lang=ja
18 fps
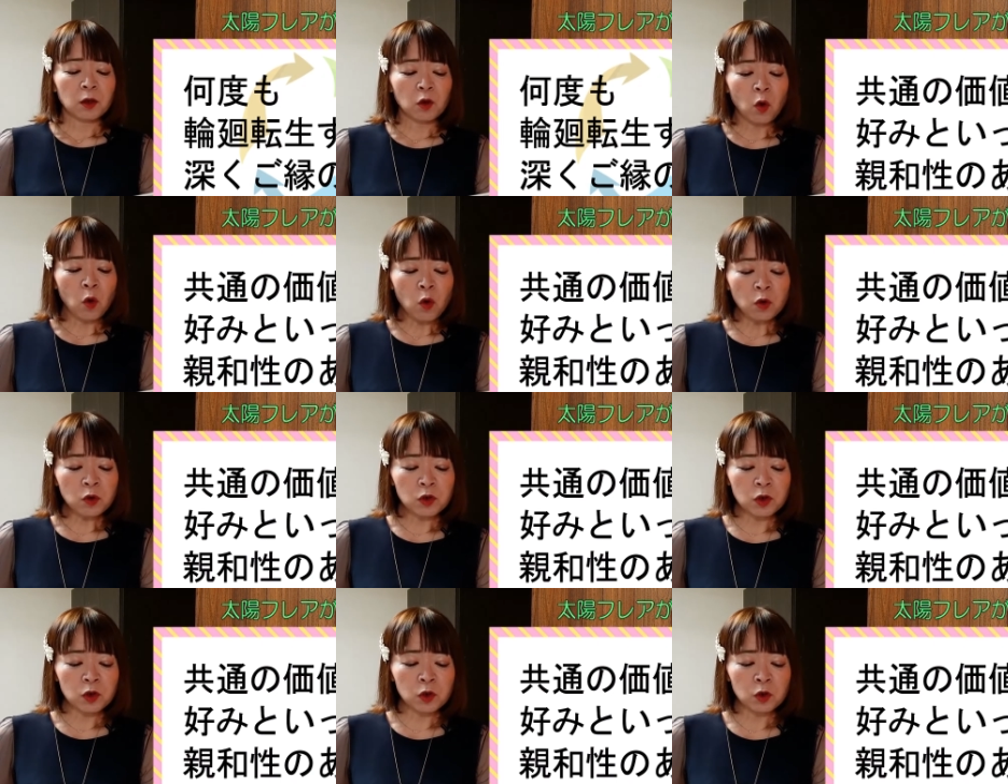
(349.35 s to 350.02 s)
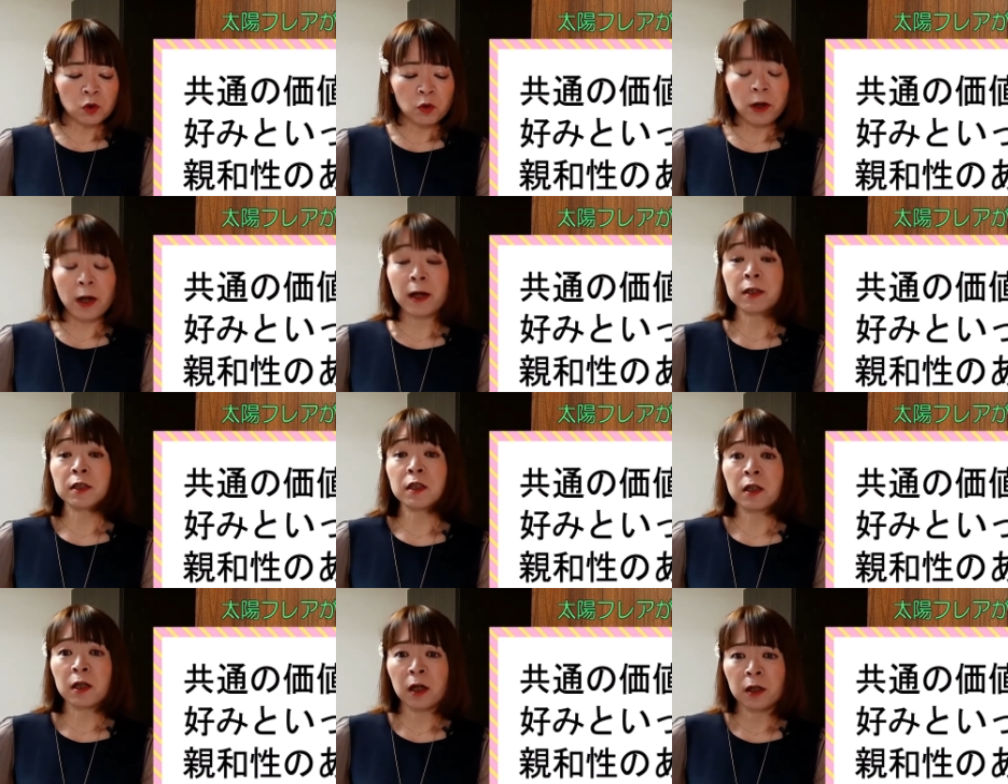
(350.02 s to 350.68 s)
共通の
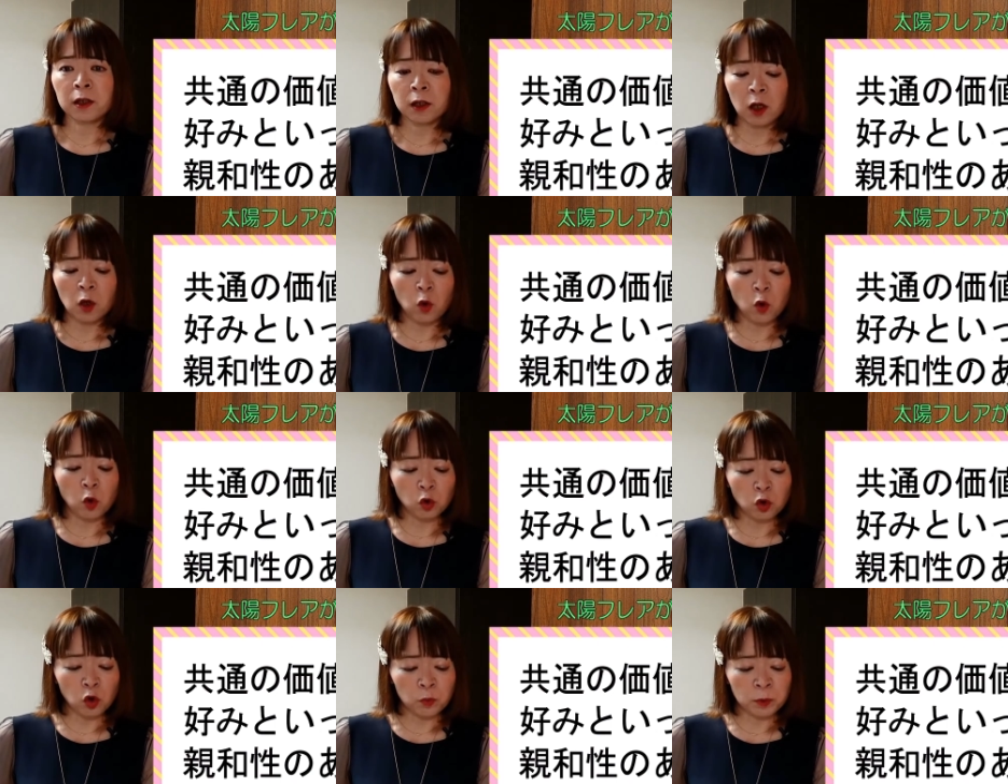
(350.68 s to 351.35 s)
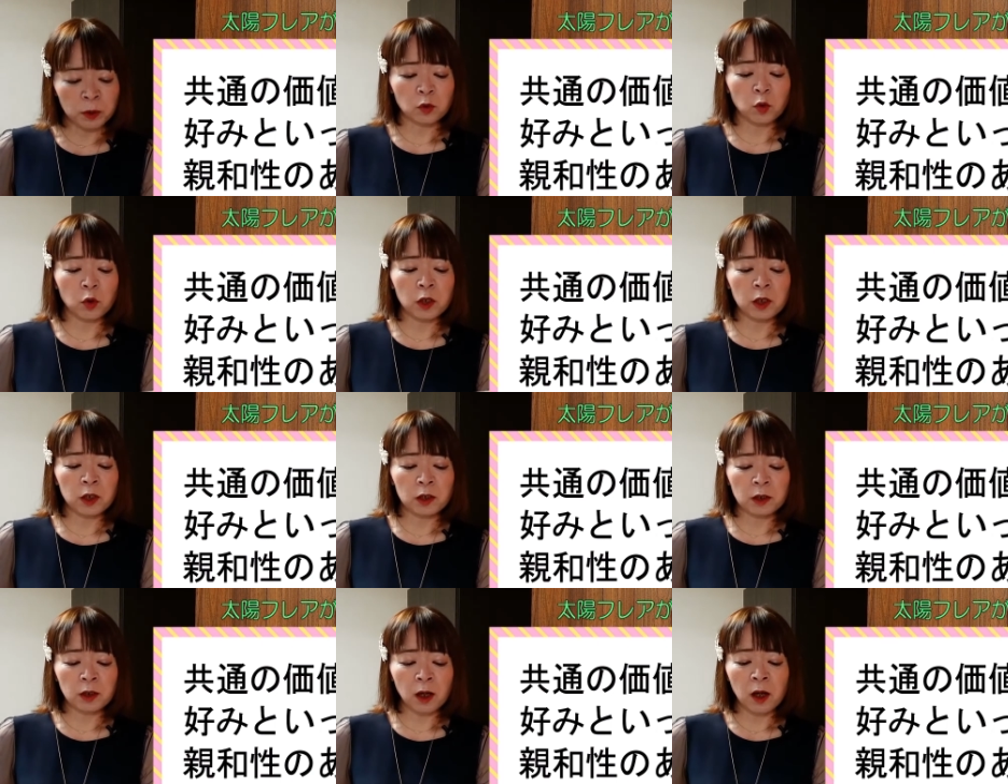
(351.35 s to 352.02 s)
価値観や好みといっ
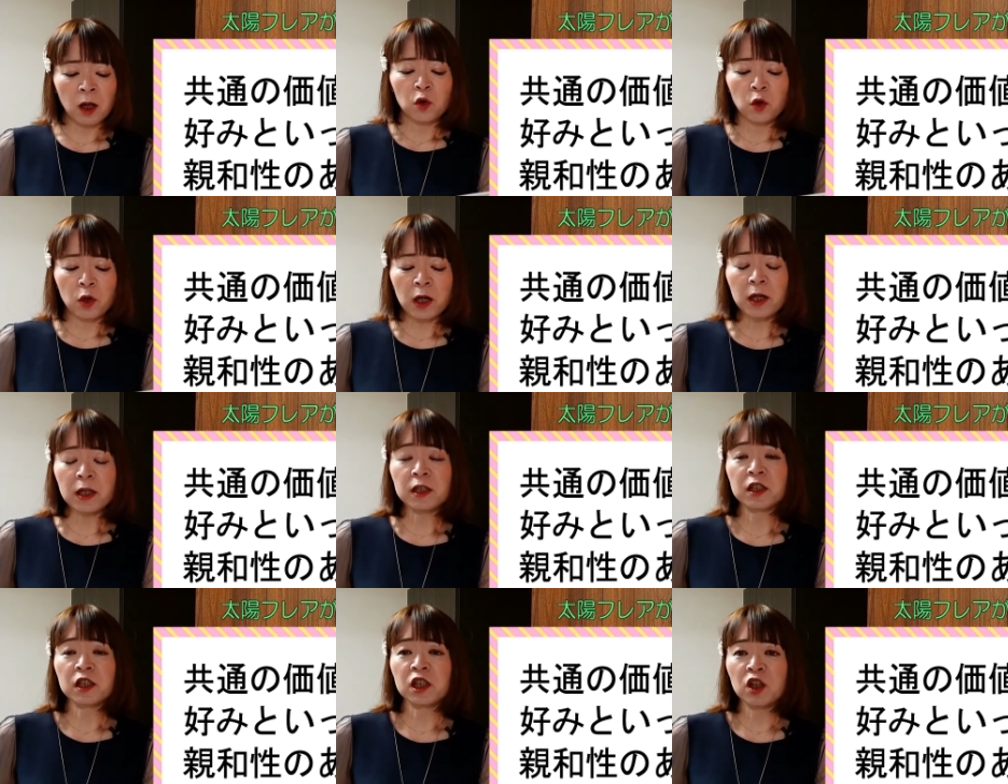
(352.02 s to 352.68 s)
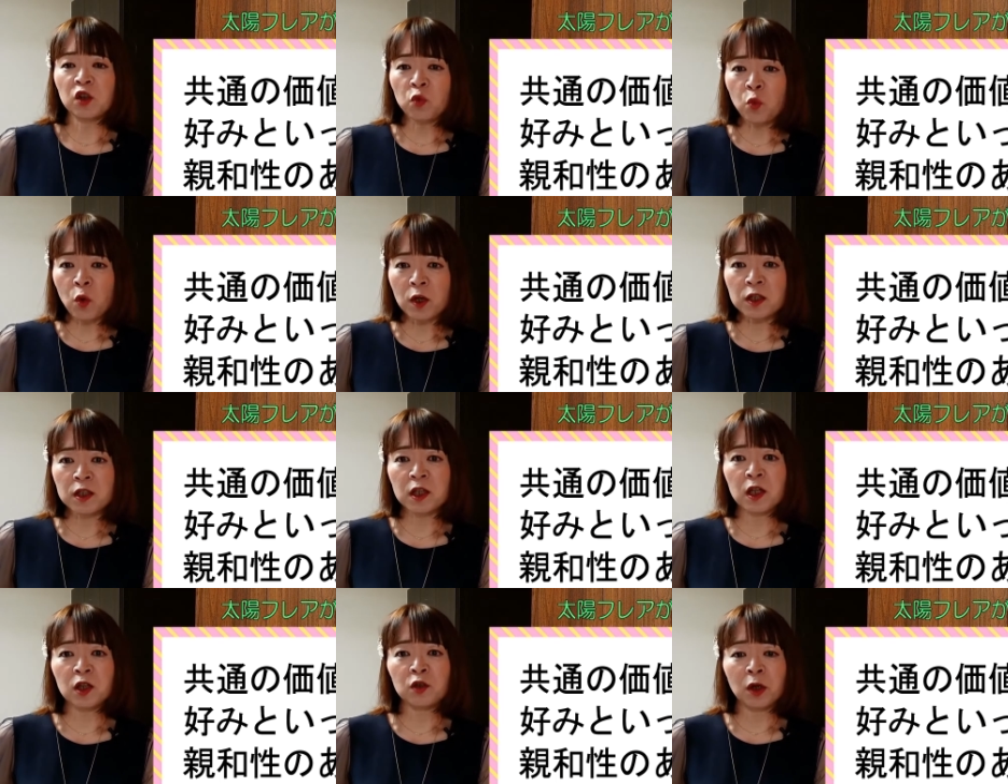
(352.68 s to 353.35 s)
た深い親和
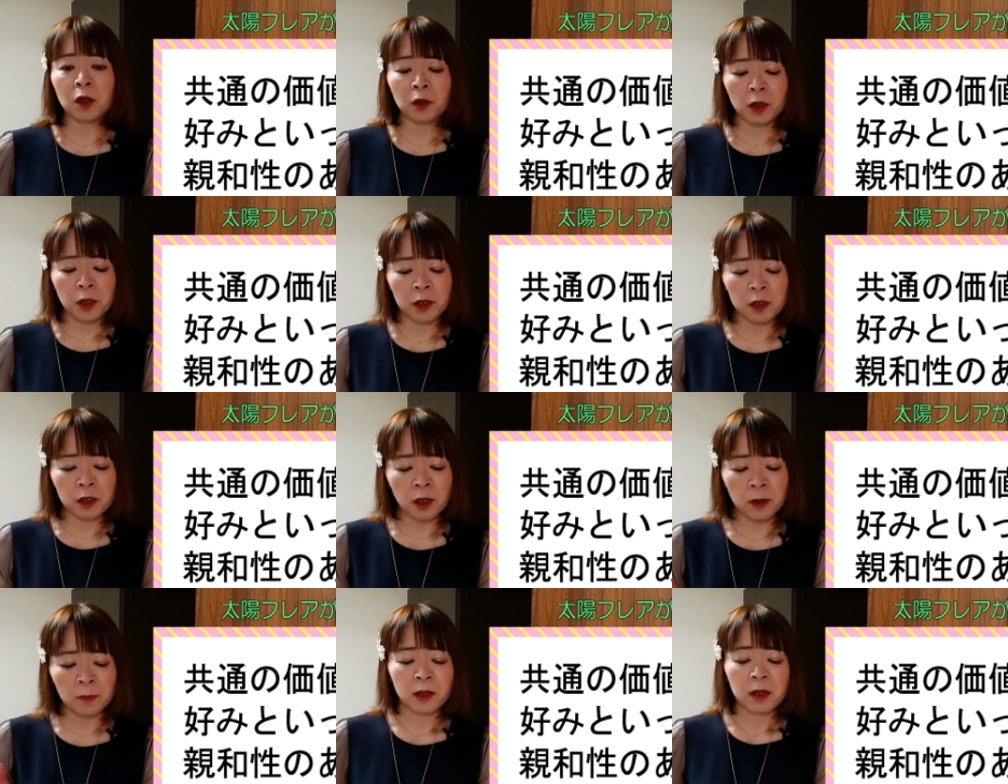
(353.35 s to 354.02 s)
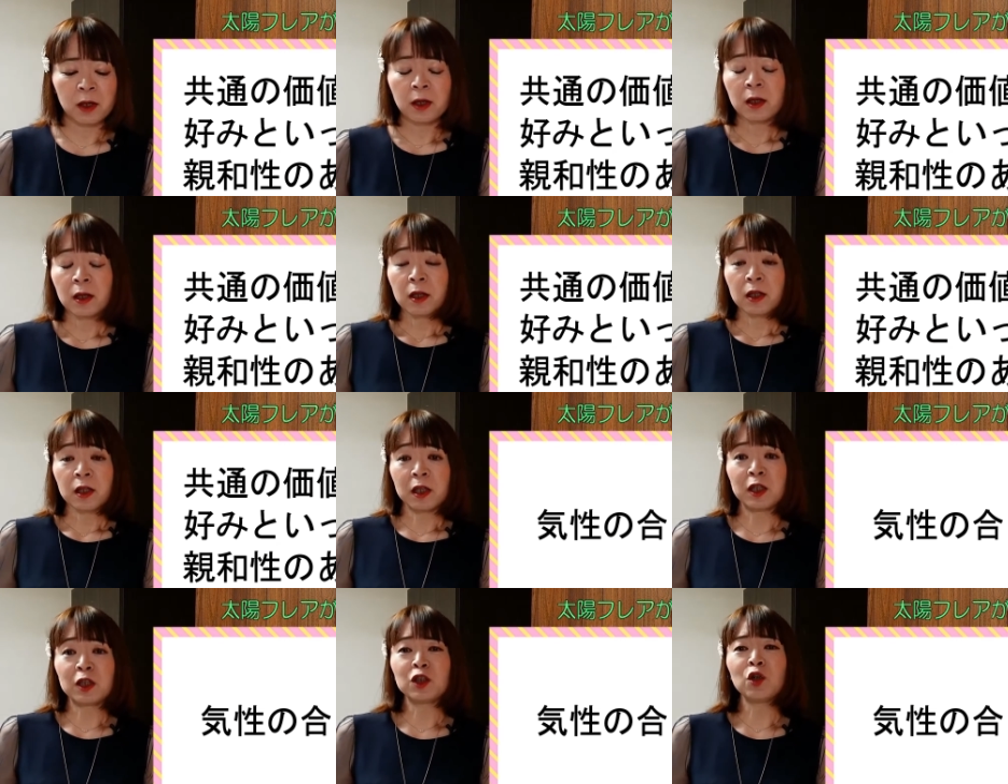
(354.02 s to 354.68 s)
性のある相手、
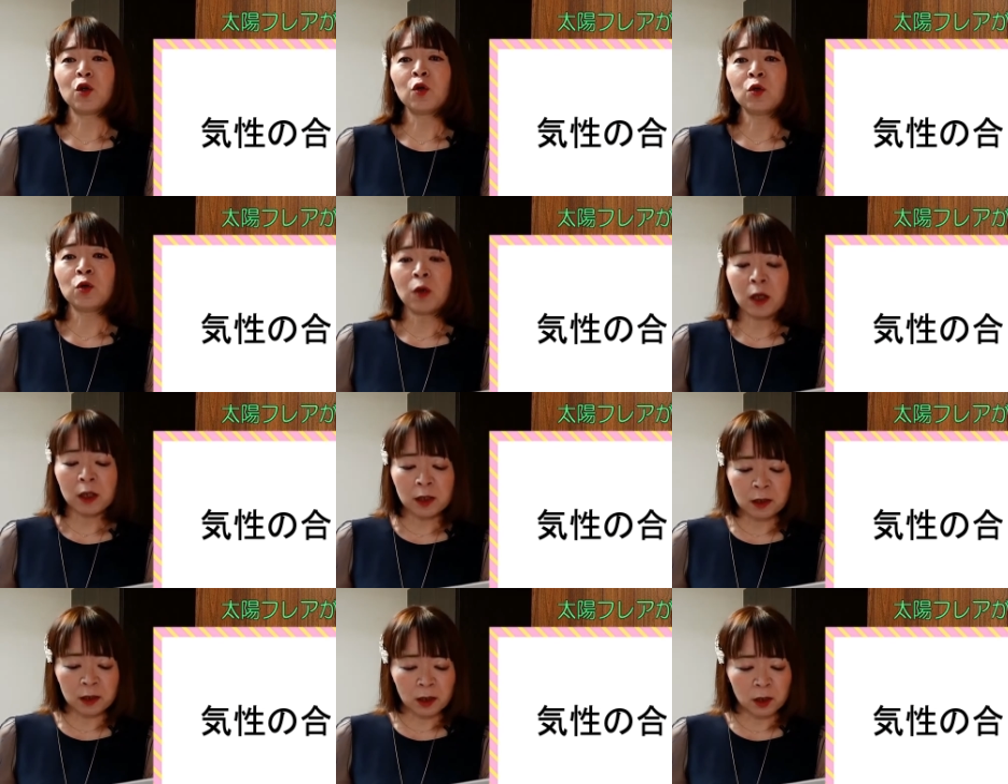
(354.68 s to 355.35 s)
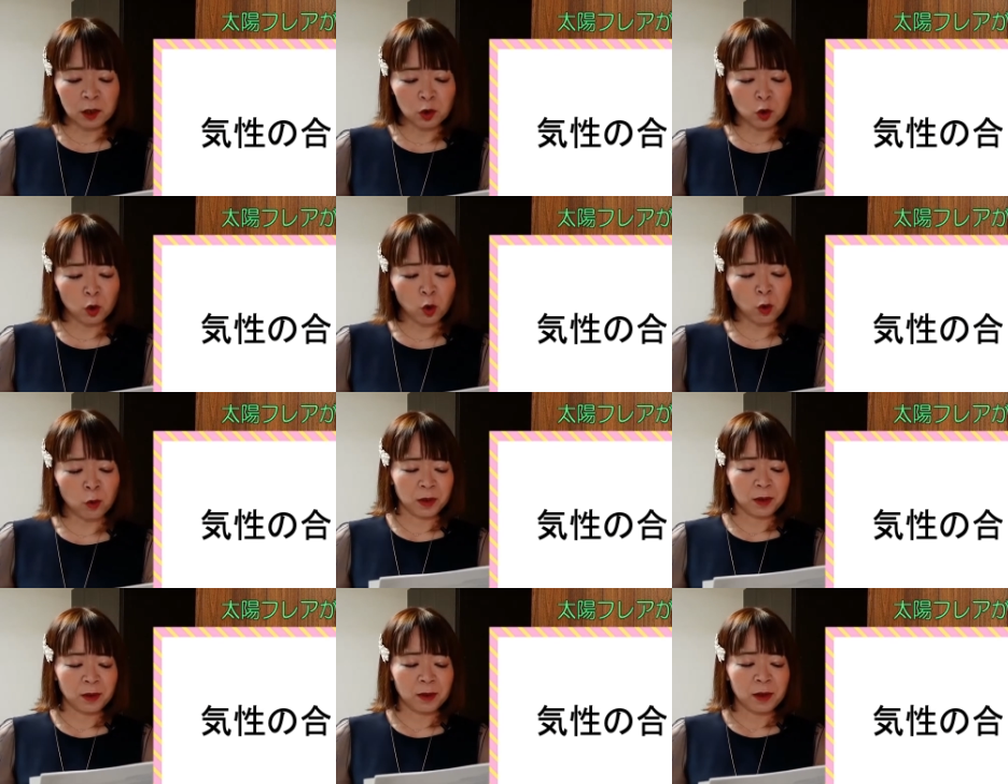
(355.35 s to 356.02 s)
気性のあった人、